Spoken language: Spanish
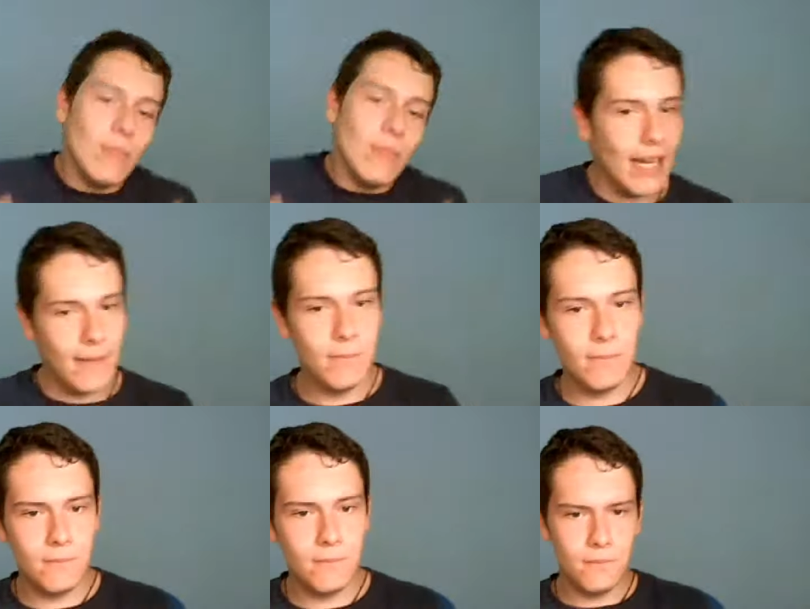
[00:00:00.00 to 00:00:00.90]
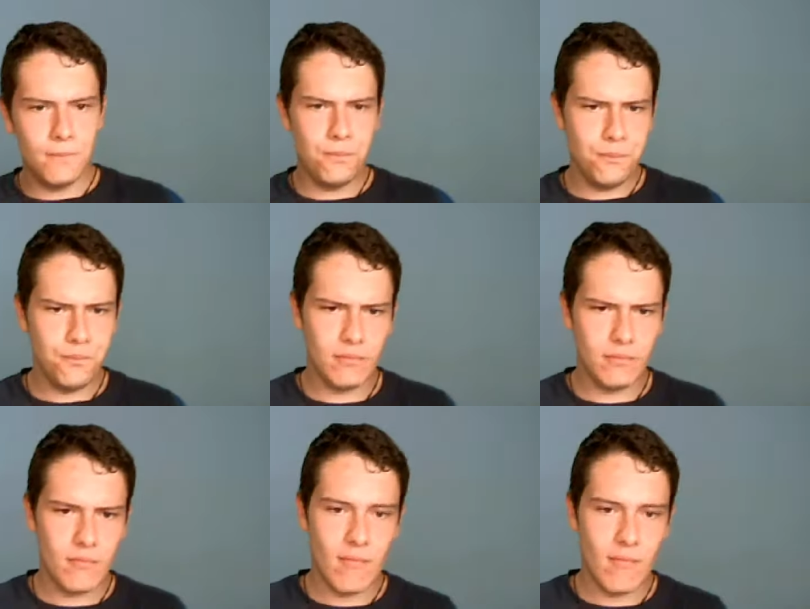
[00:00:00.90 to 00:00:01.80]
Vale. Mm,
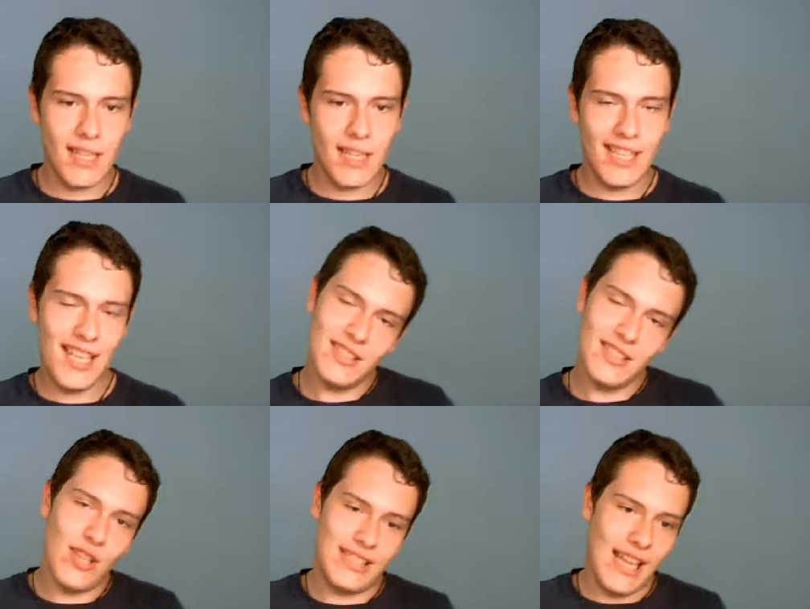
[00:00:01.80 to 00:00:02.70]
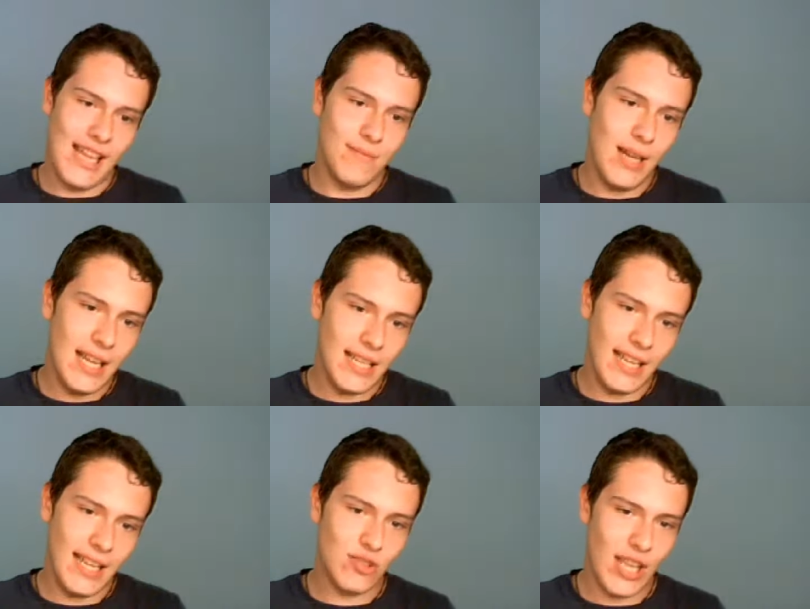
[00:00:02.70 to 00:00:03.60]
y esto ya está, ¿vale? Que
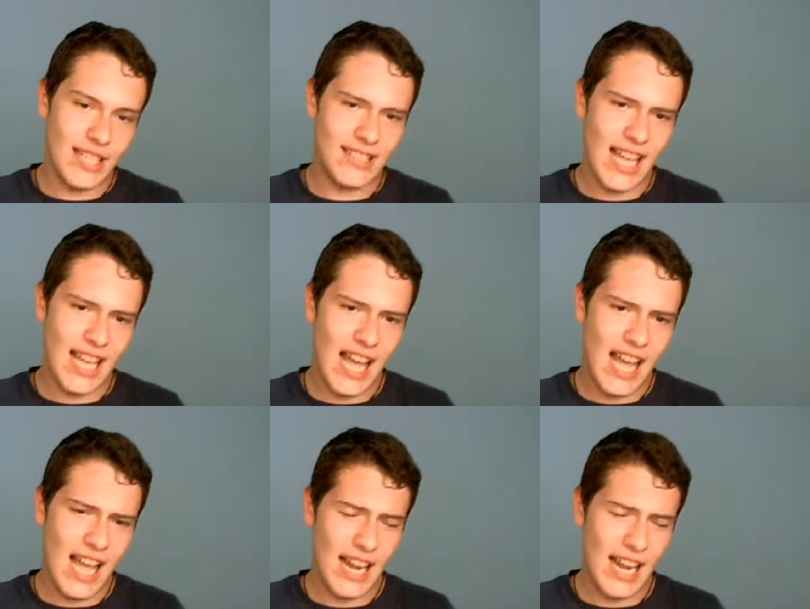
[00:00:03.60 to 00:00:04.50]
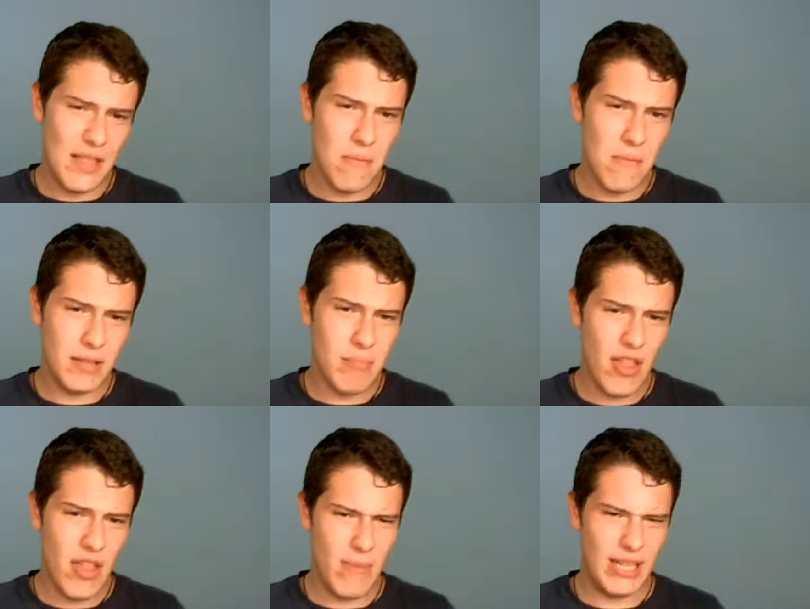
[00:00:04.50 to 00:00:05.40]
esto ya se está alargando. Un vídeo
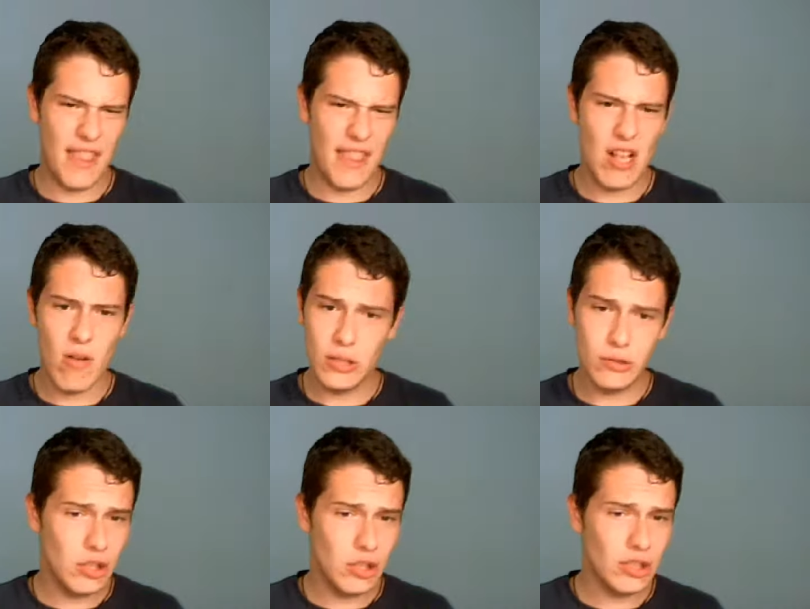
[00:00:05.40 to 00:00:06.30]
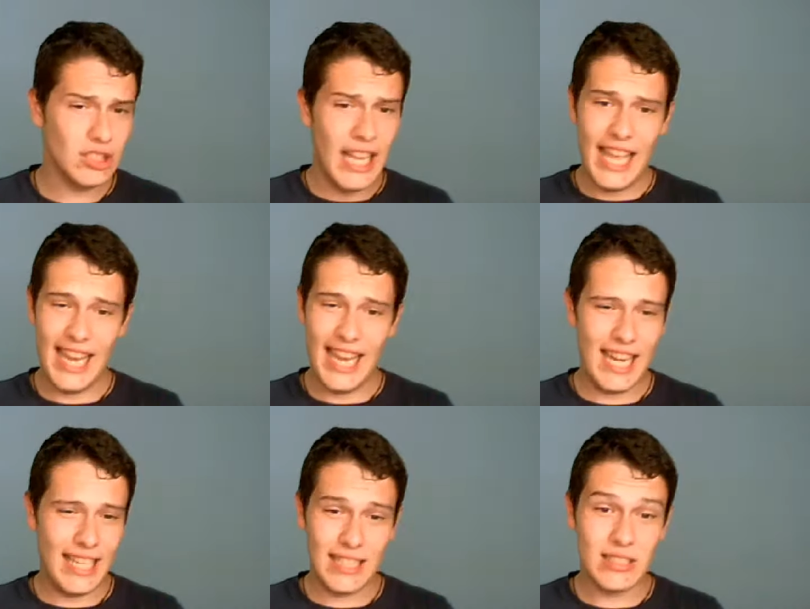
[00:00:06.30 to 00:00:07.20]
de más de 5 minutos en el
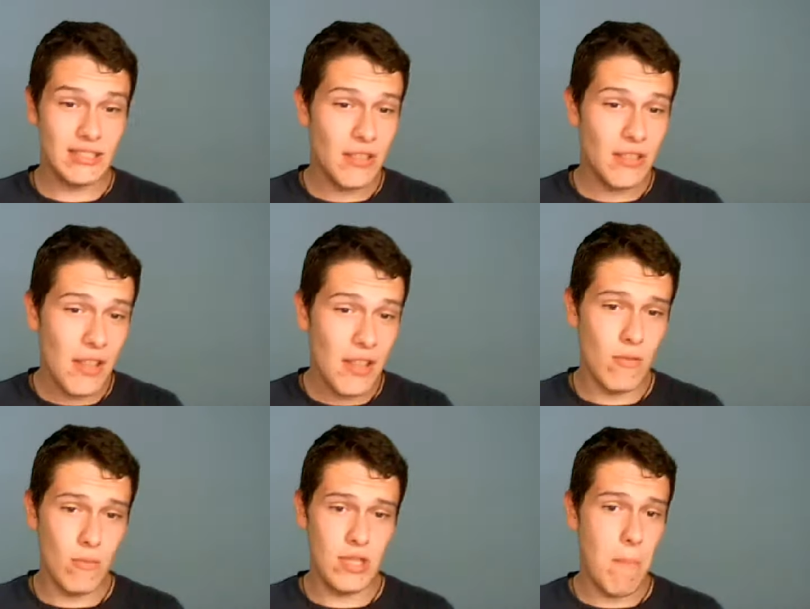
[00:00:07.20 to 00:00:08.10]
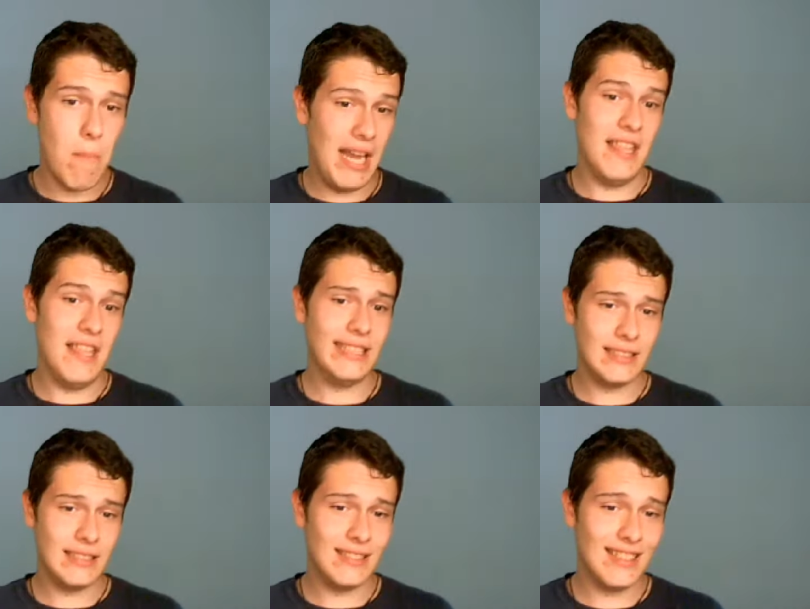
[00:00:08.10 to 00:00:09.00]
que estoy diciendo muchas paridas.
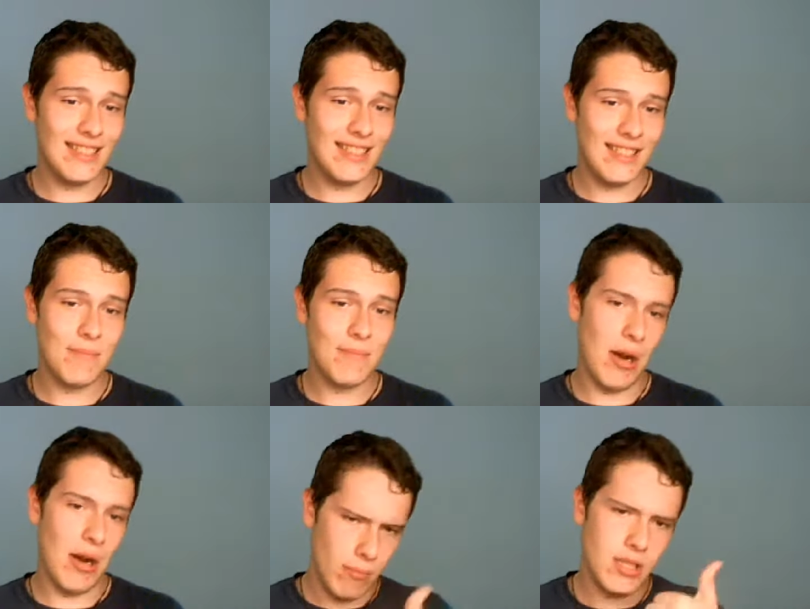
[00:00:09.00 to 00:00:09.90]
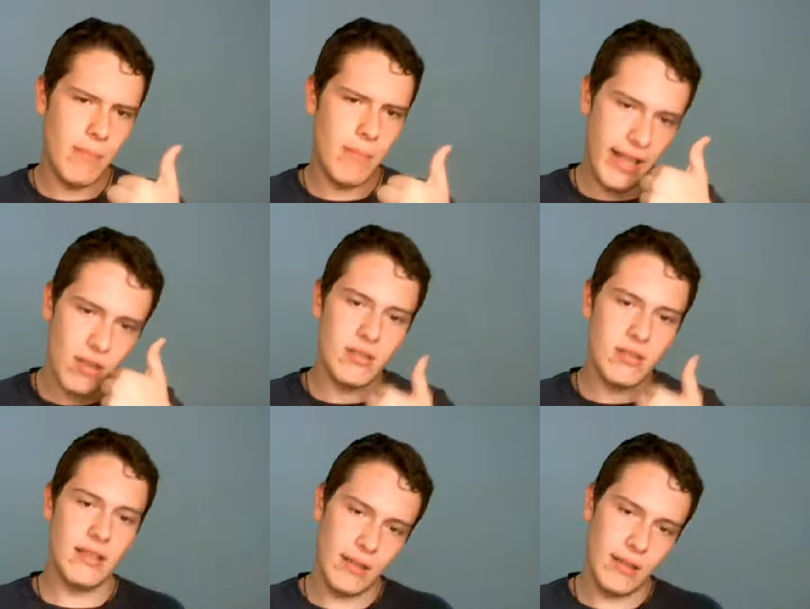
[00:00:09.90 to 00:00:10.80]
Pero muchas paridas con
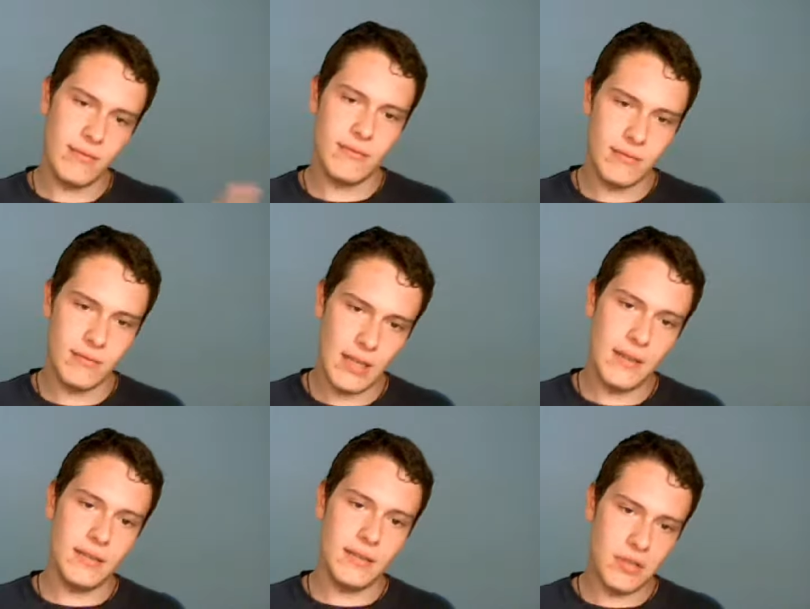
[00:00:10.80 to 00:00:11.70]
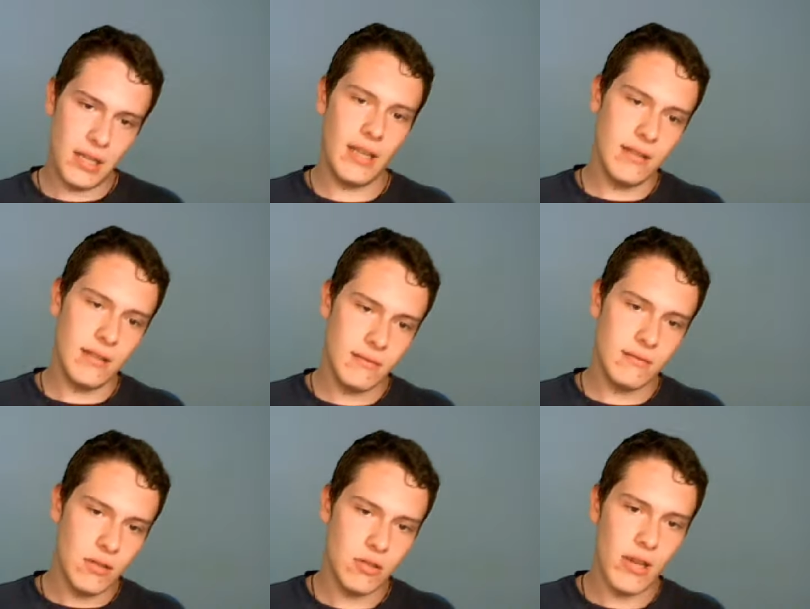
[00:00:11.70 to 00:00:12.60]
sentido. ¿Sabes?
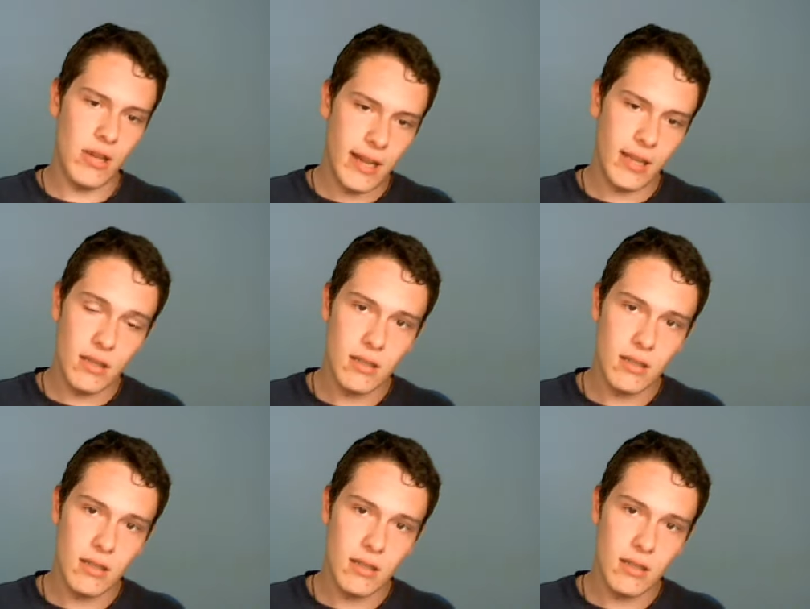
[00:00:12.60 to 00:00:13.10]
yo soy alguien